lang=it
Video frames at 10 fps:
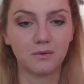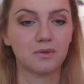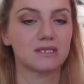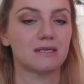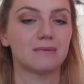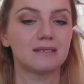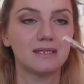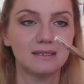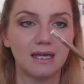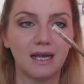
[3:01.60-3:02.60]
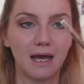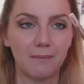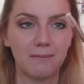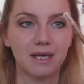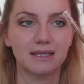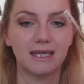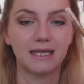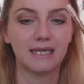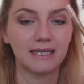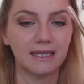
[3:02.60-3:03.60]
è questa matita labbra
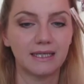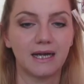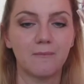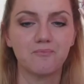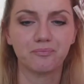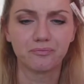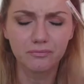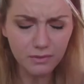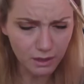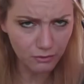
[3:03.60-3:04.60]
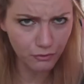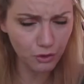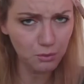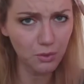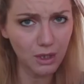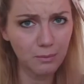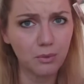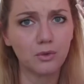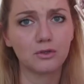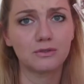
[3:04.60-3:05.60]
della linea Formula
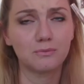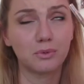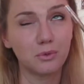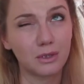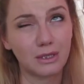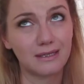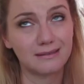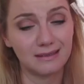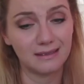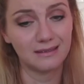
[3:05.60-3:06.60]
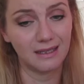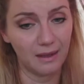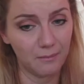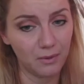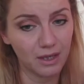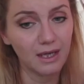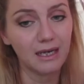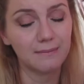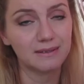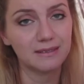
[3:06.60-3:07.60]
Puro, Pura di Deborah,
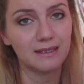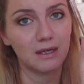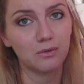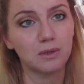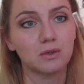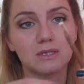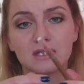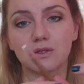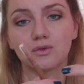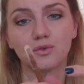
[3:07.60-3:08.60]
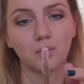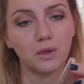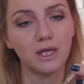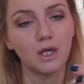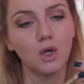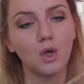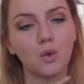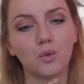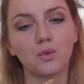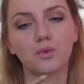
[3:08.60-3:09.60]
la matita è la numero 02,
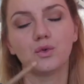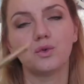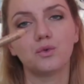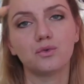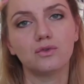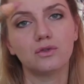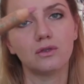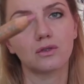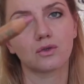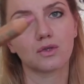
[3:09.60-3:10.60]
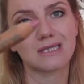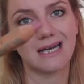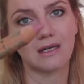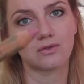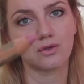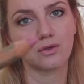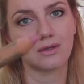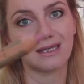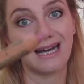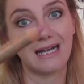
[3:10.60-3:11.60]
un nude
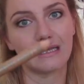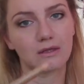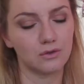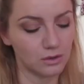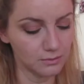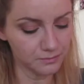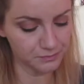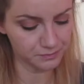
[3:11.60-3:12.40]
rosato caldo,